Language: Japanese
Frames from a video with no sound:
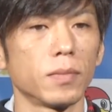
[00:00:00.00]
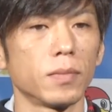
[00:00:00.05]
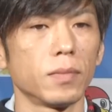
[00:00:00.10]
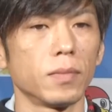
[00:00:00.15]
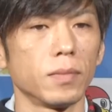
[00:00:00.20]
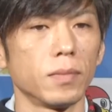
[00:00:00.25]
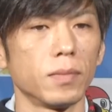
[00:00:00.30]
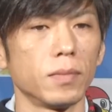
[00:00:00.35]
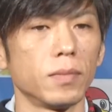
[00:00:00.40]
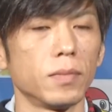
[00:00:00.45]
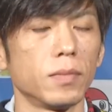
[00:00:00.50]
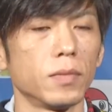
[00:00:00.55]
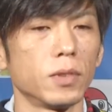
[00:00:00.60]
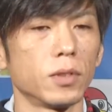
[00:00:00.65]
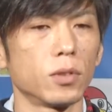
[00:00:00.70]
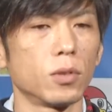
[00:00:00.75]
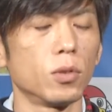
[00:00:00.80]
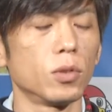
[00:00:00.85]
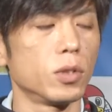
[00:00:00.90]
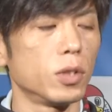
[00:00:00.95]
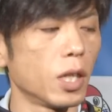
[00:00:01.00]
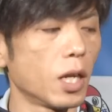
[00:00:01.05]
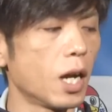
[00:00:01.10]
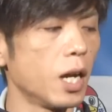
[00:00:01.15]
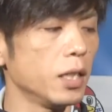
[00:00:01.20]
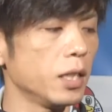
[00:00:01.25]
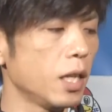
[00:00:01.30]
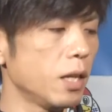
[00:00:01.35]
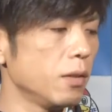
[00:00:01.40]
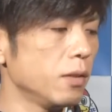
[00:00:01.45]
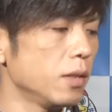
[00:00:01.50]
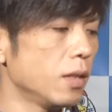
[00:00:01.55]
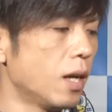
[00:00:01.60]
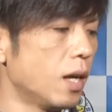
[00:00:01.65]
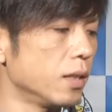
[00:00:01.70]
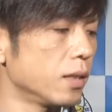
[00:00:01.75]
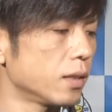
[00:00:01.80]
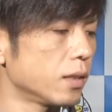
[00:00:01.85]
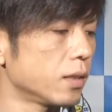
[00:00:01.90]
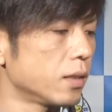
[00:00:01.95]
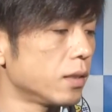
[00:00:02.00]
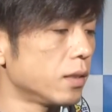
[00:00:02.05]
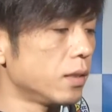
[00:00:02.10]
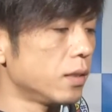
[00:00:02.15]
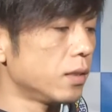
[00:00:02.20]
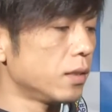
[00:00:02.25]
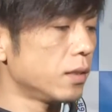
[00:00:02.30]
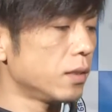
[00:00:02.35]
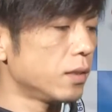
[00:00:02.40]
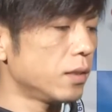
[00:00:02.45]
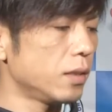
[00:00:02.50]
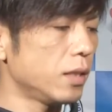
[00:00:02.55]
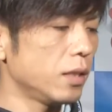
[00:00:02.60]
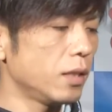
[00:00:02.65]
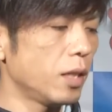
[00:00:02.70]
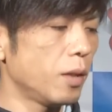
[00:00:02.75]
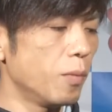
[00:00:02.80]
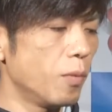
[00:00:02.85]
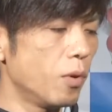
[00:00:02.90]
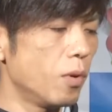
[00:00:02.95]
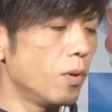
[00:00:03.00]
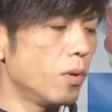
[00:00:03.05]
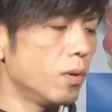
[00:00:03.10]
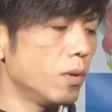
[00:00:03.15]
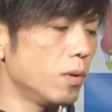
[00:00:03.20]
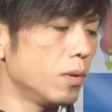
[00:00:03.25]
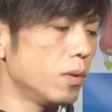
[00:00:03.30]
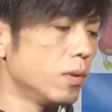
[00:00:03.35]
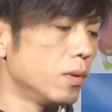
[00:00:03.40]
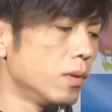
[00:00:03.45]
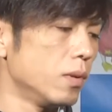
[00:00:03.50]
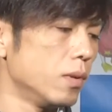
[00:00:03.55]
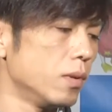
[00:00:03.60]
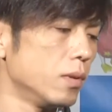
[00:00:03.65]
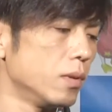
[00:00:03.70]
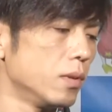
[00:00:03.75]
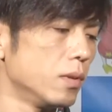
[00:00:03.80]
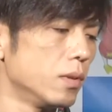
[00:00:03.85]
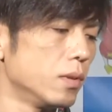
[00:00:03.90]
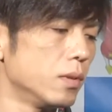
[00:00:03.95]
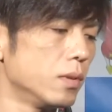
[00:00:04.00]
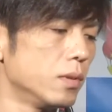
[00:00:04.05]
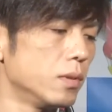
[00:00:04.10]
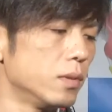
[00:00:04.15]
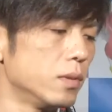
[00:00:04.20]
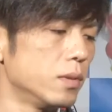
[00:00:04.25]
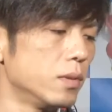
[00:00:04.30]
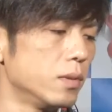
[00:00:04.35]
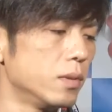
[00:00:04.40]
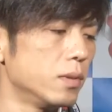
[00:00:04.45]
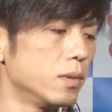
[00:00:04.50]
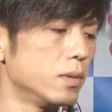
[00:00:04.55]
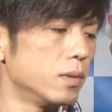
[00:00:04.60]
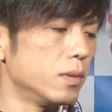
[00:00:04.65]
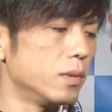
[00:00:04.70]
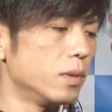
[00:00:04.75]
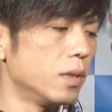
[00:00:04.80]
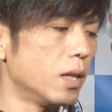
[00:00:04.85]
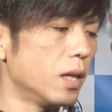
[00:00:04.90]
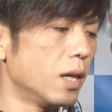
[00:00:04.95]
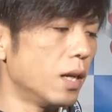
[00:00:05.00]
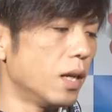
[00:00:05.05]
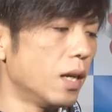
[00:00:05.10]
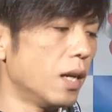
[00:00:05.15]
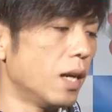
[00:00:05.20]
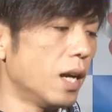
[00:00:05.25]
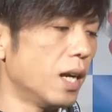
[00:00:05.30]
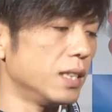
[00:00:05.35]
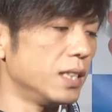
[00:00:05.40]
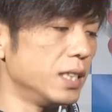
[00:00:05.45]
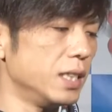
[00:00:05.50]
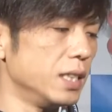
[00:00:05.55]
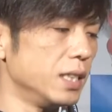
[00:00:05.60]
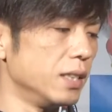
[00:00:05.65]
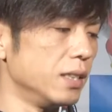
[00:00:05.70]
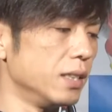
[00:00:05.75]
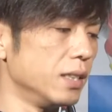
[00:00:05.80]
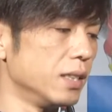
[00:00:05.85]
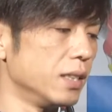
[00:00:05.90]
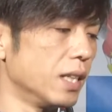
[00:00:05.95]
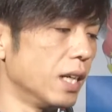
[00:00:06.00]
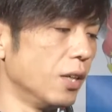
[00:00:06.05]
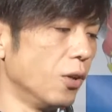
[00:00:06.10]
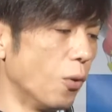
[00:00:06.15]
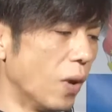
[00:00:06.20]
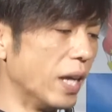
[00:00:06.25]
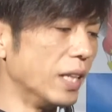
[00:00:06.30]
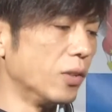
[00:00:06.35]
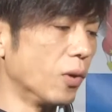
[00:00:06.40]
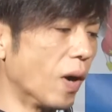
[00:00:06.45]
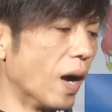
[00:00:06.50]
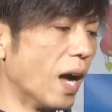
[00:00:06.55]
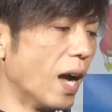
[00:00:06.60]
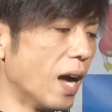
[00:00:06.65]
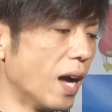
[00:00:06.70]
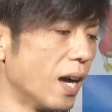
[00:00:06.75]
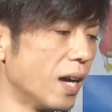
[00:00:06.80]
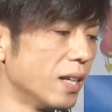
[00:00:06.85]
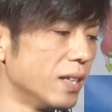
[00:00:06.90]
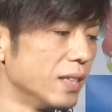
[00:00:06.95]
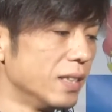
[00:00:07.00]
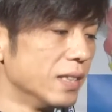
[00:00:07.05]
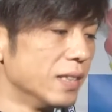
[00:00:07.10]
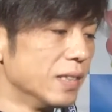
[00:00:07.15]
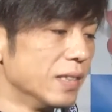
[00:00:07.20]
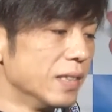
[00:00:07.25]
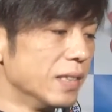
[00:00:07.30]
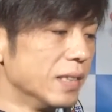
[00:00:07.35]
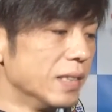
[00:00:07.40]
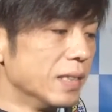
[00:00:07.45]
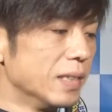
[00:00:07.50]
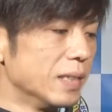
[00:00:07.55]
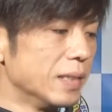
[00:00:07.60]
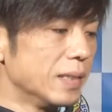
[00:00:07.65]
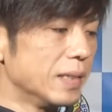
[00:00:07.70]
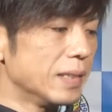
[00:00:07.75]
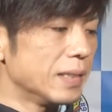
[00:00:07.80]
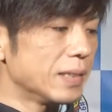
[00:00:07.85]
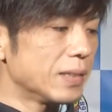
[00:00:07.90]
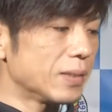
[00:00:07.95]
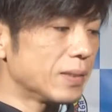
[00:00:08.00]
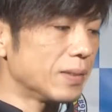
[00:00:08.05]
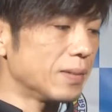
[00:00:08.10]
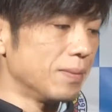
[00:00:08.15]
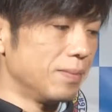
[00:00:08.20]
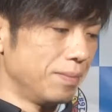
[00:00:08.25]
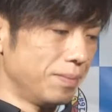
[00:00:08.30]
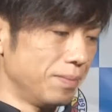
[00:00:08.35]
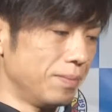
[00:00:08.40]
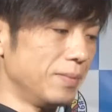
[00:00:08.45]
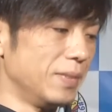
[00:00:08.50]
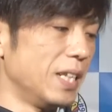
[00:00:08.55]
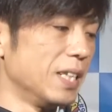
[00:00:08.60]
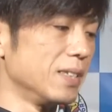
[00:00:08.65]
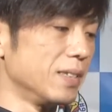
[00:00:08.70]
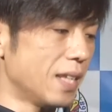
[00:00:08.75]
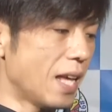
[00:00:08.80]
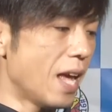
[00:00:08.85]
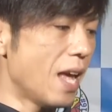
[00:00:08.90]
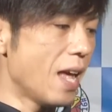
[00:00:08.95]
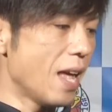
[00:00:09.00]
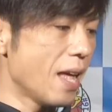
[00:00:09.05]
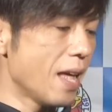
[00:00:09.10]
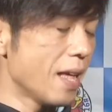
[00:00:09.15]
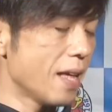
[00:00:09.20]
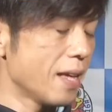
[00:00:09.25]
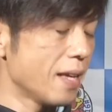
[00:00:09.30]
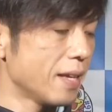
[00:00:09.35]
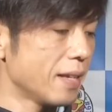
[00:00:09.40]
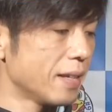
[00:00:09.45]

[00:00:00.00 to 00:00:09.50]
うんそうですね回転あっててもうん足が弱いとか、はい、うんですね、はい、